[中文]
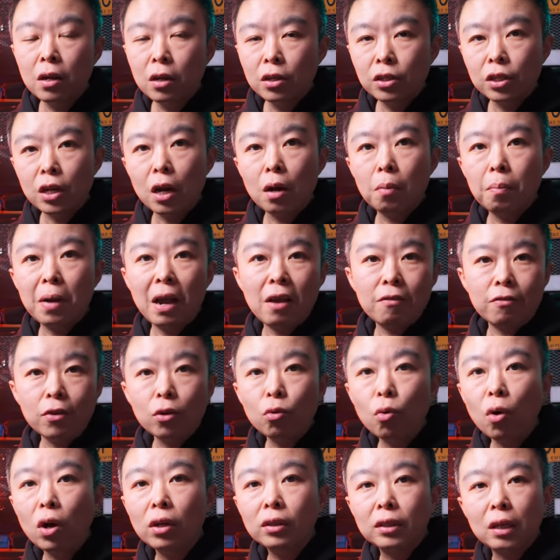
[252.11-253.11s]
像拍
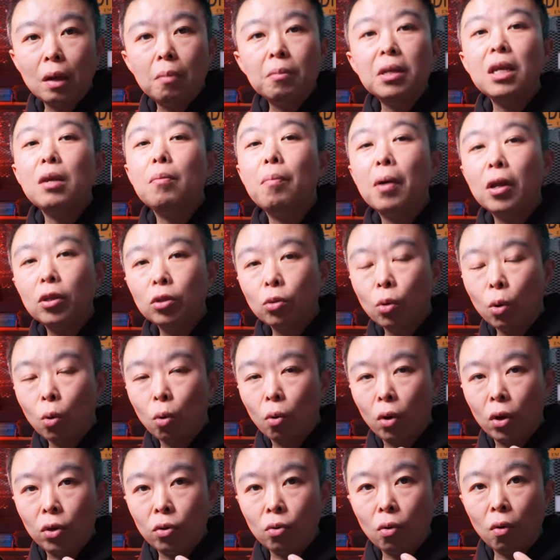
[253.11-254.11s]
风光，咱们一般都
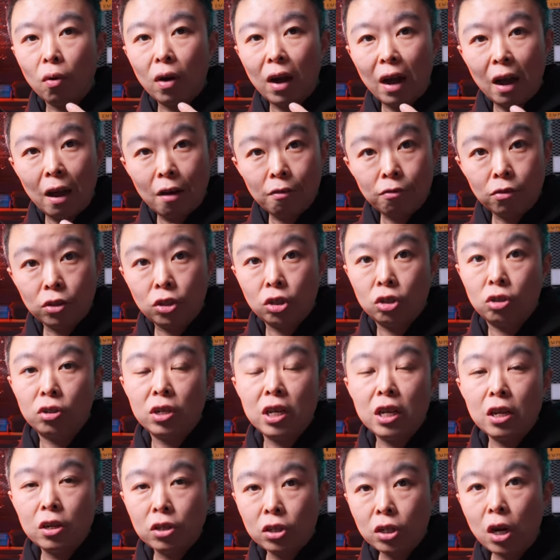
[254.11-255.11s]
会用 f 十
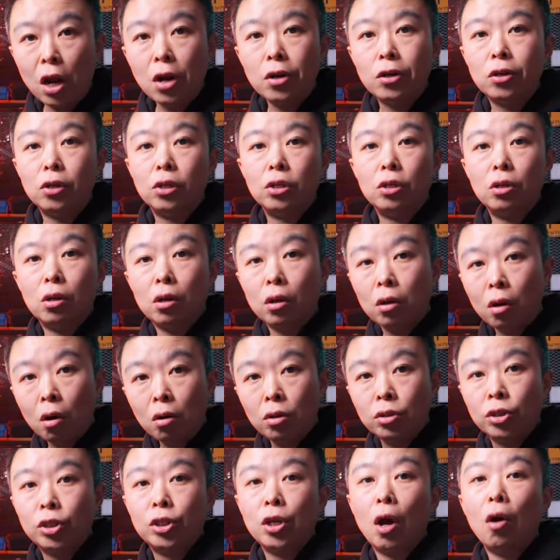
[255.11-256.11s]
一甚至是
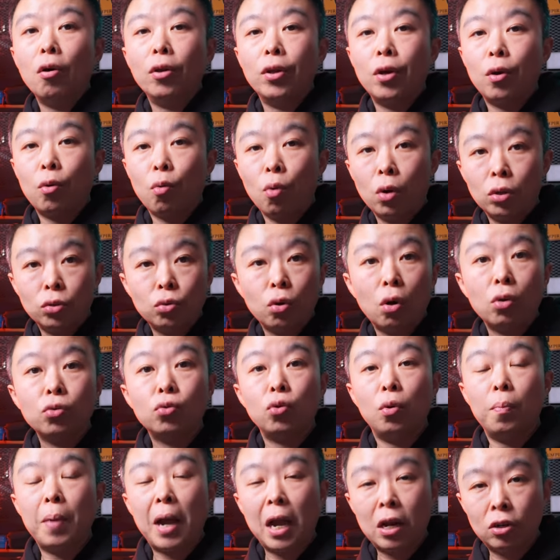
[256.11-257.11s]
更小的光圈
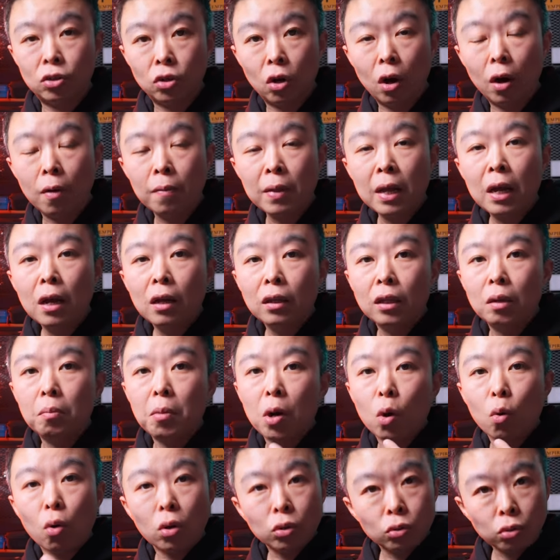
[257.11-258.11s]
去拍摄。那
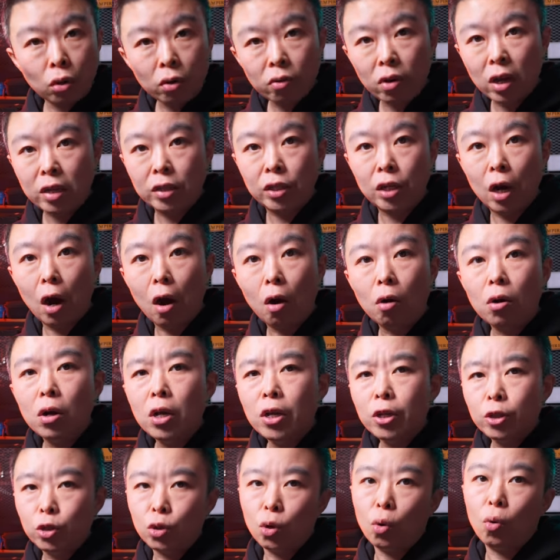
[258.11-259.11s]
么光圈越小，
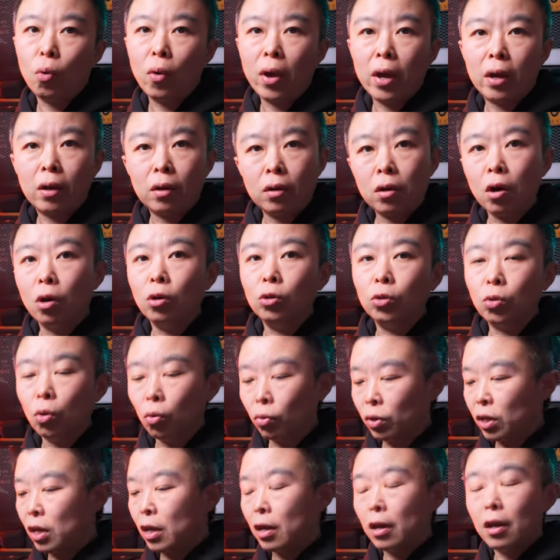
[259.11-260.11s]
就会更
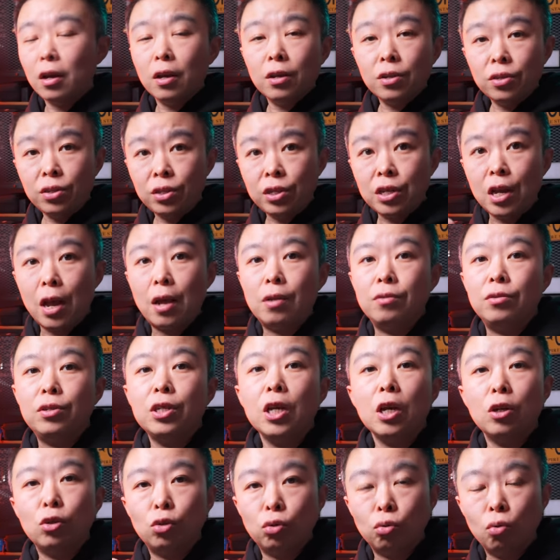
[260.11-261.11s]
容易显
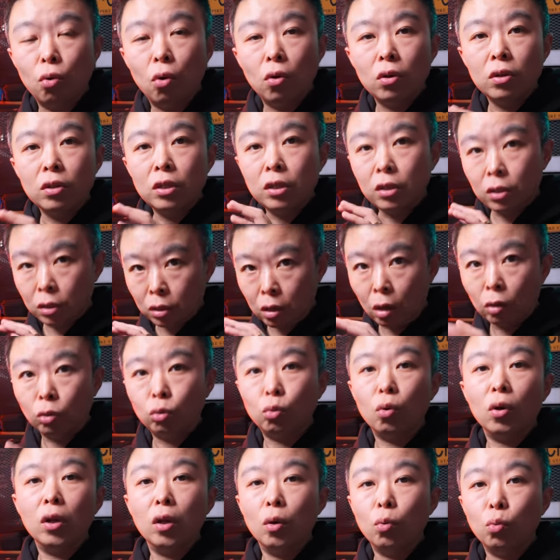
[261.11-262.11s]
现出更
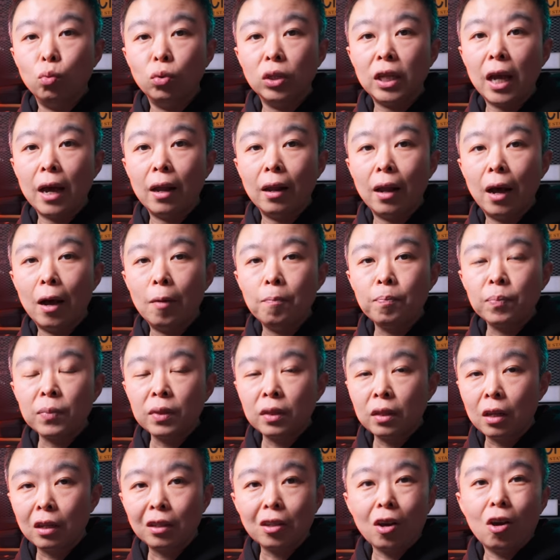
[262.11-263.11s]
多的污点了。
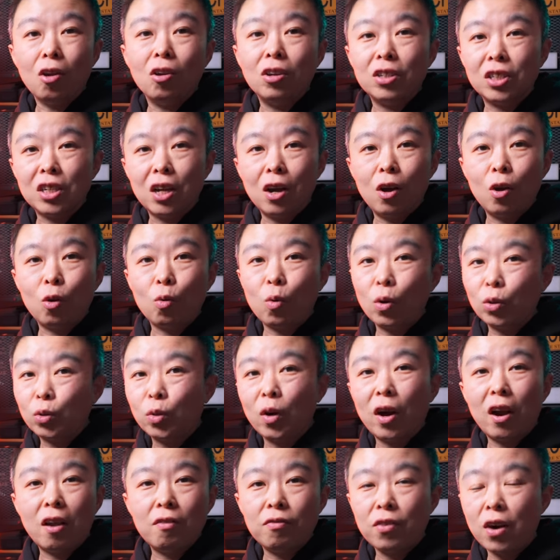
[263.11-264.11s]
那到了像光
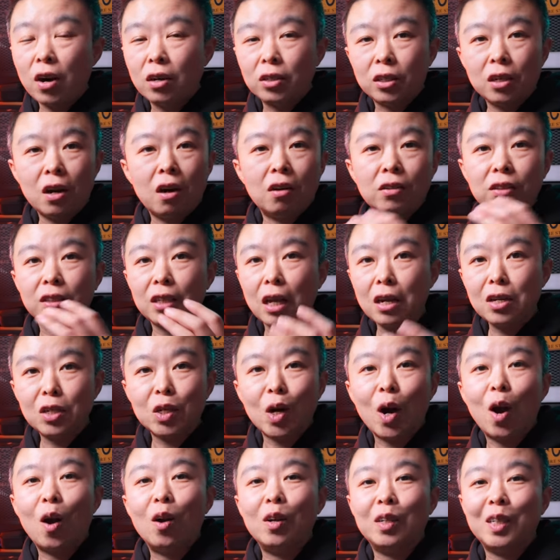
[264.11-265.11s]
圈 f 二十二、三十
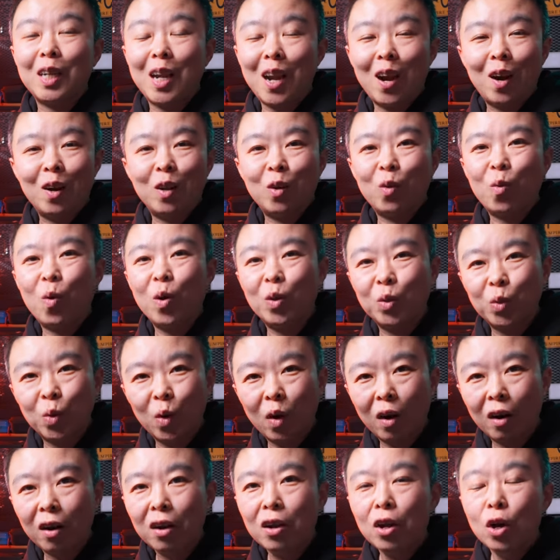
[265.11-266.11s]
二这样的光
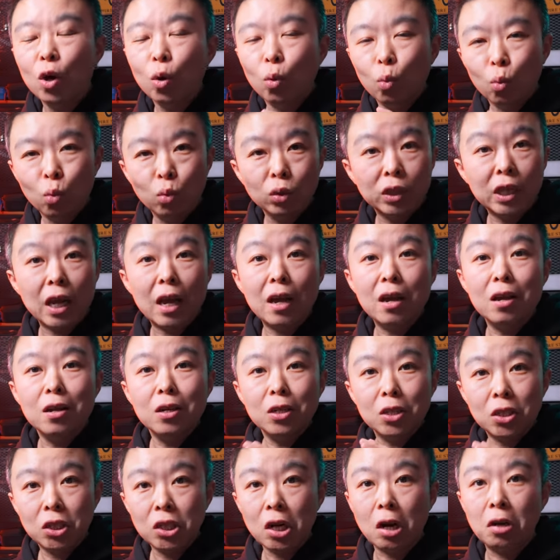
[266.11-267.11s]
圈。污点
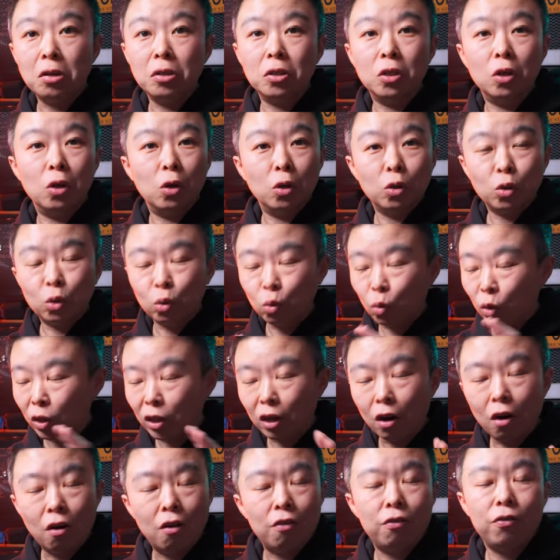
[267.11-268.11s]
甚至多
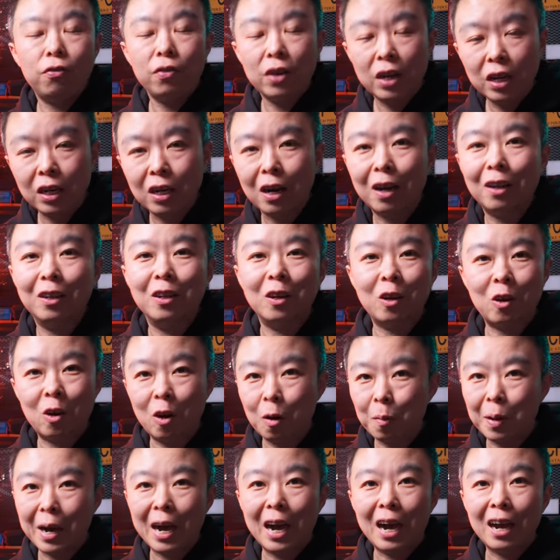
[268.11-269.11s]
到非常的
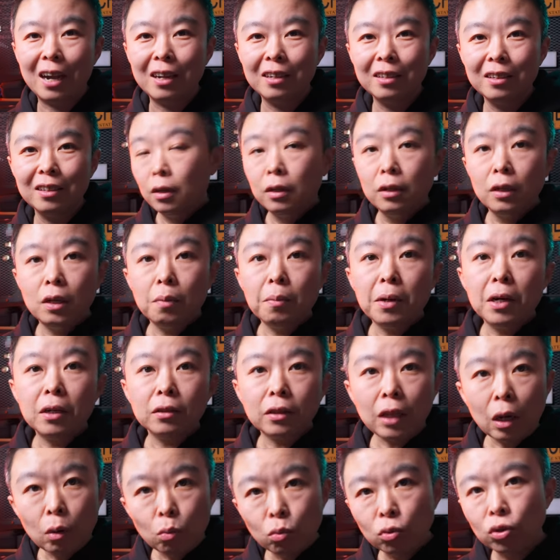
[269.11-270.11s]
可怕。那么
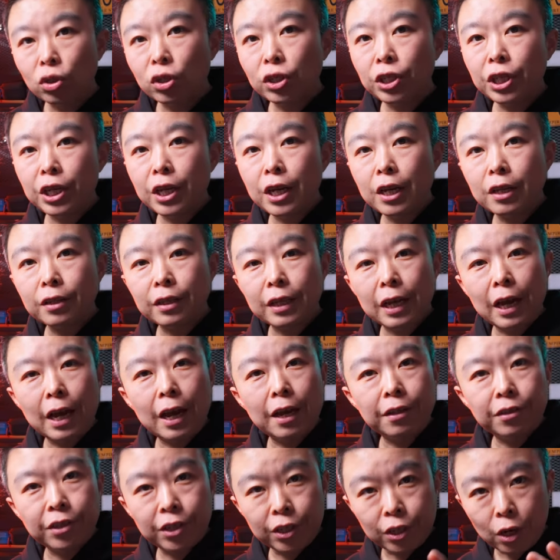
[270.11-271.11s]
当务之急，
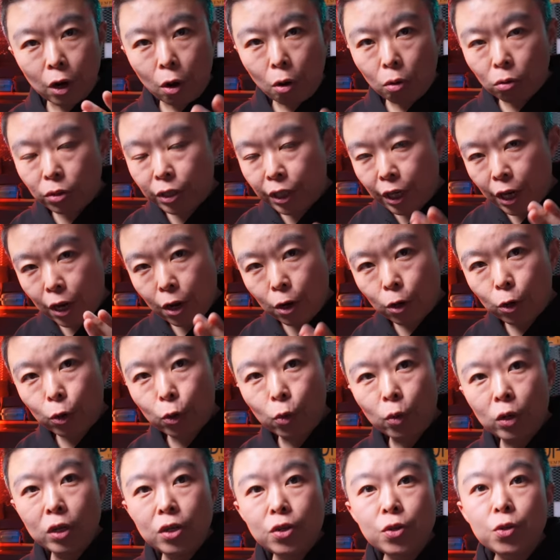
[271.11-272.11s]
在条件
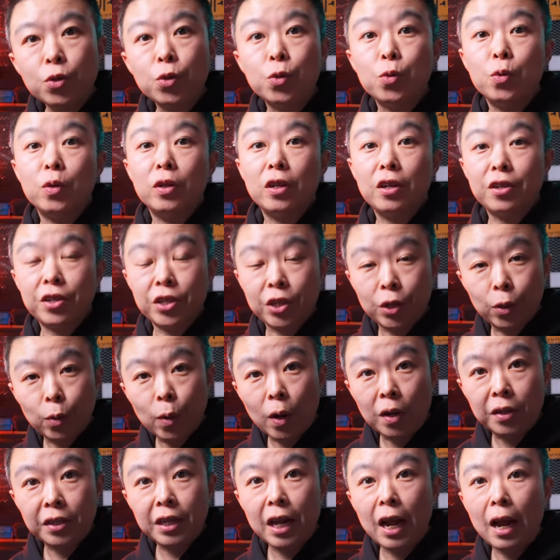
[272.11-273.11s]
允许的情
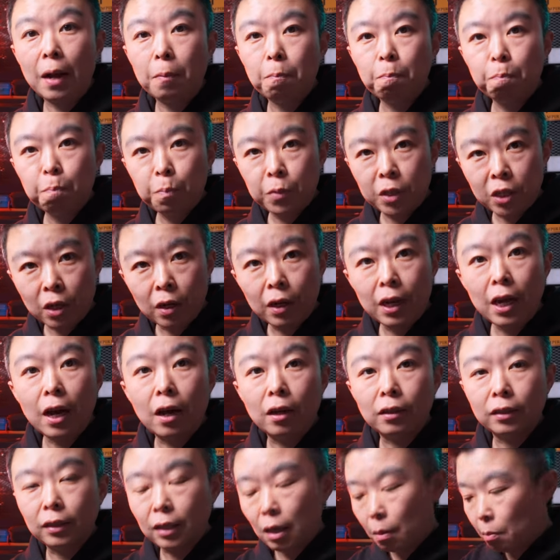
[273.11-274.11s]
况下，尽
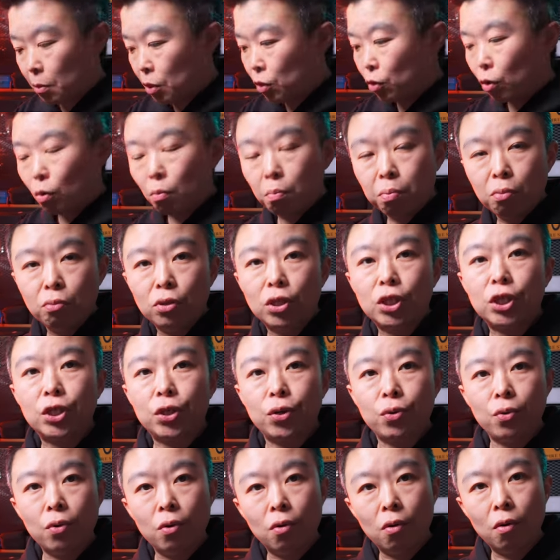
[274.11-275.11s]
量咱们就不使
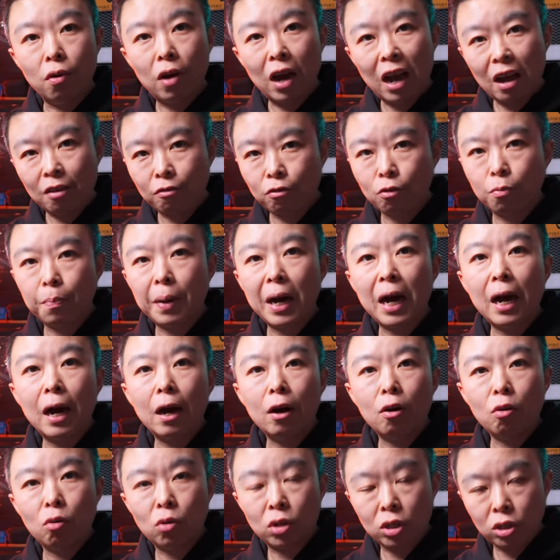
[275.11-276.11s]
用 f
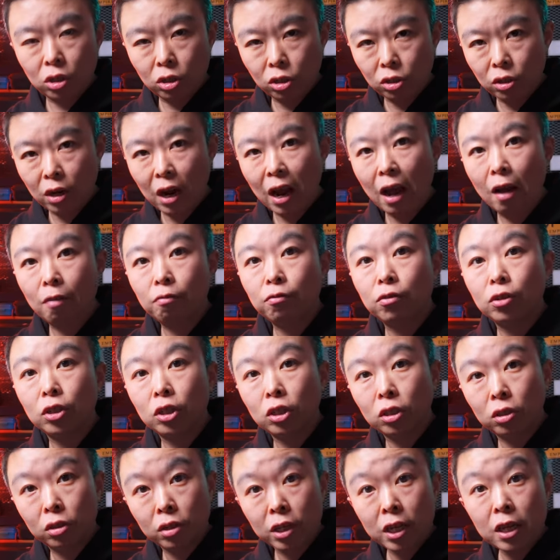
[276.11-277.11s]
八或者是 f
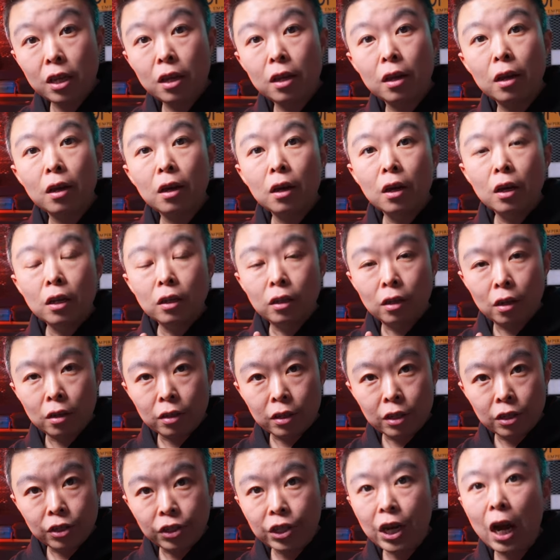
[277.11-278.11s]
十一的
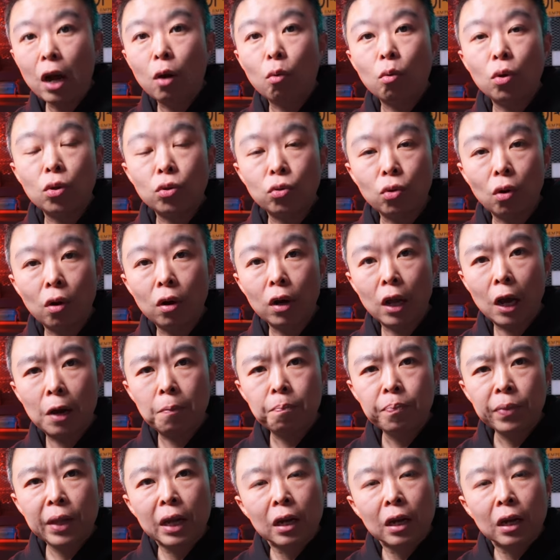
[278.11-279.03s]
以下光圈了。